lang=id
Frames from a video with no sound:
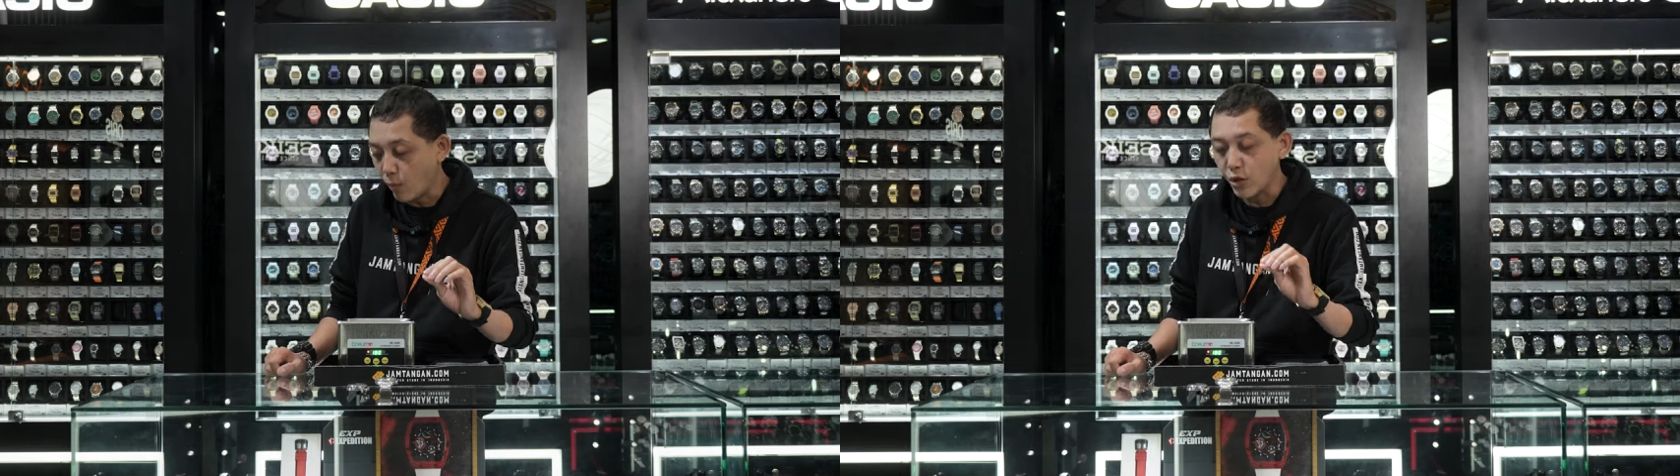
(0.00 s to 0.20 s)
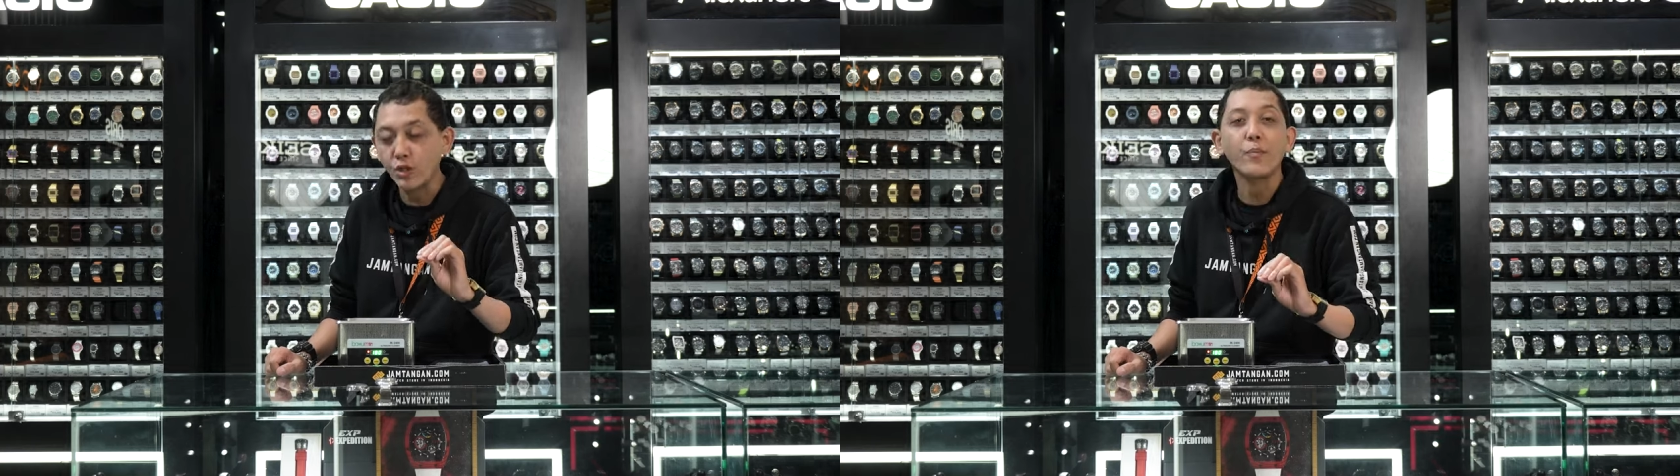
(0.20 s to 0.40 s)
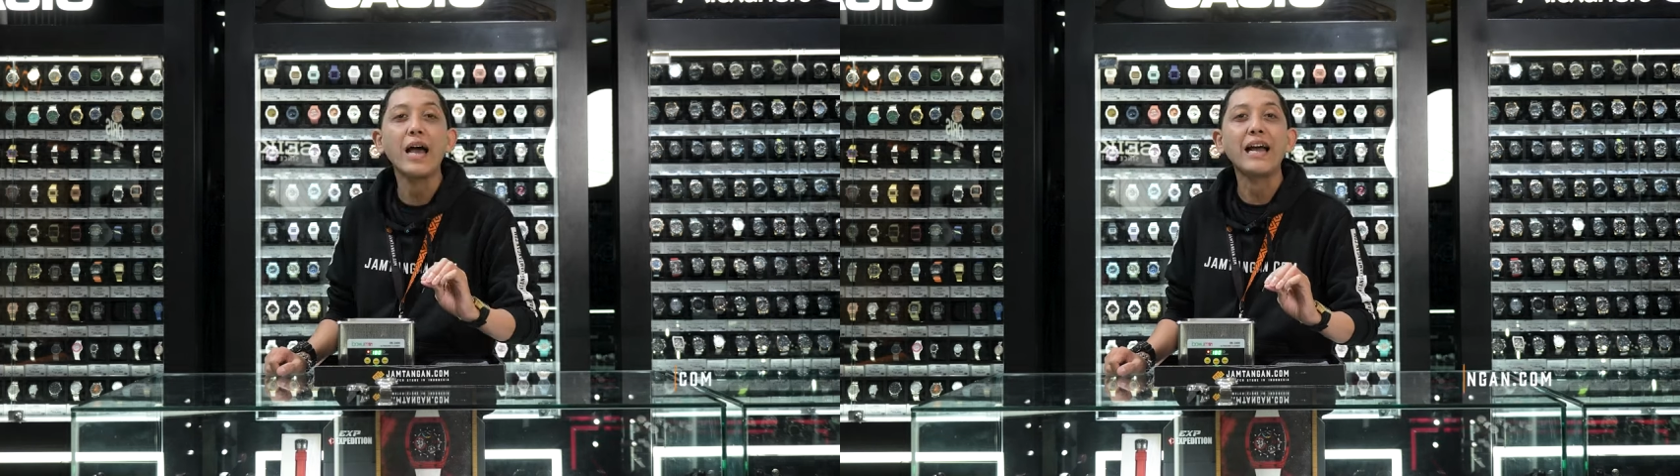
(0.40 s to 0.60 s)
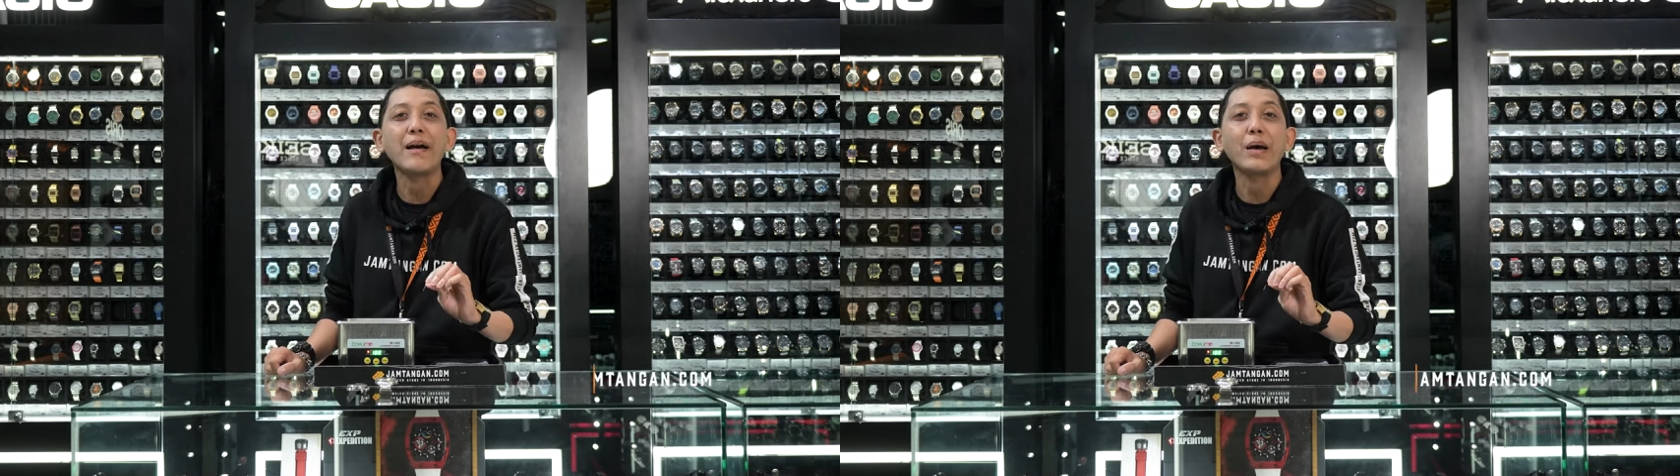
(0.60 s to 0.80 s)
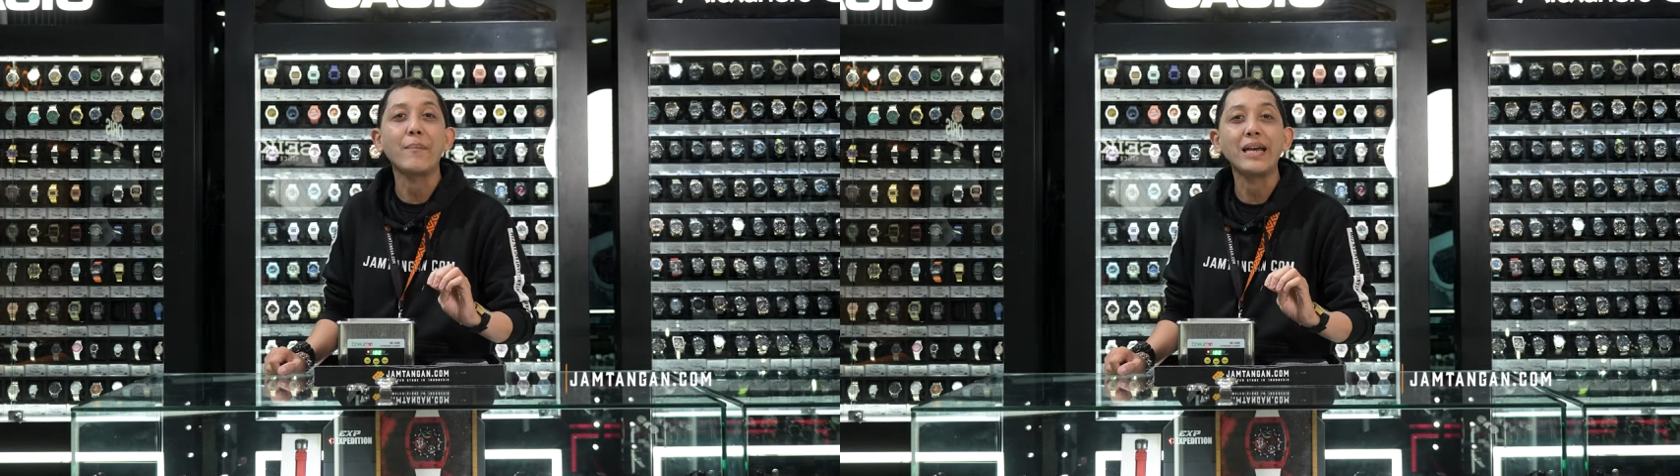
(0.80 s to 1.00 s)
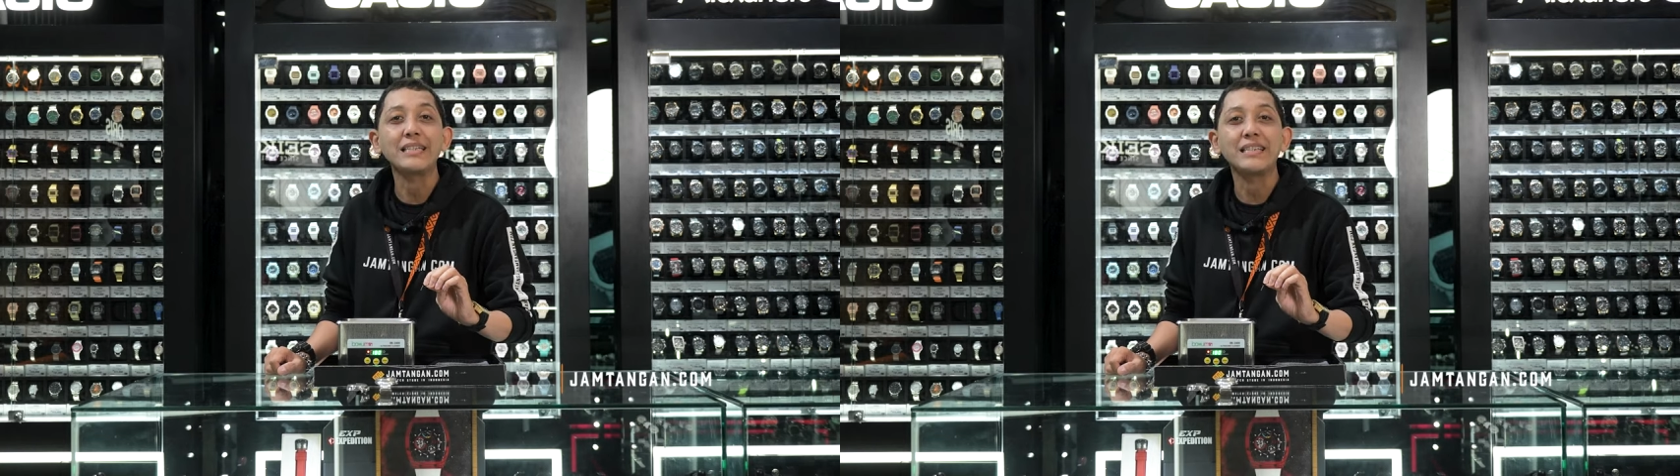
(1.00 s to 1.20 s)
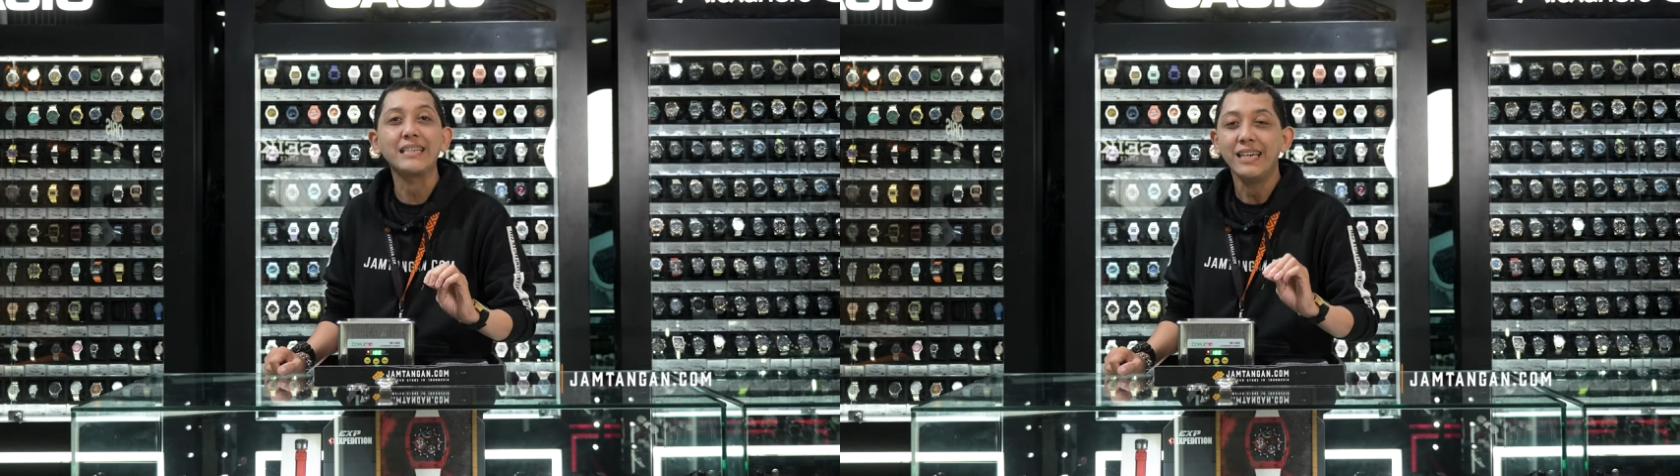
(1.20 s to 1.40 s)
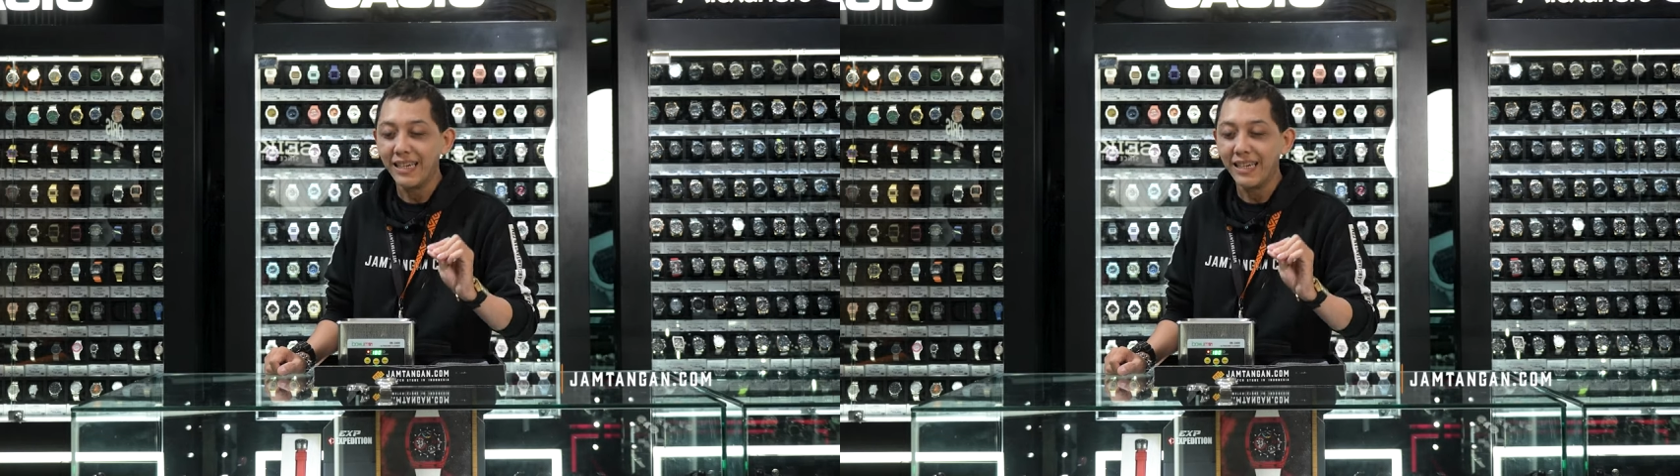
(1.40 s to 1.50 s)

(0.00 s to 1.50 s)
mau coba nggak apa-apa sih.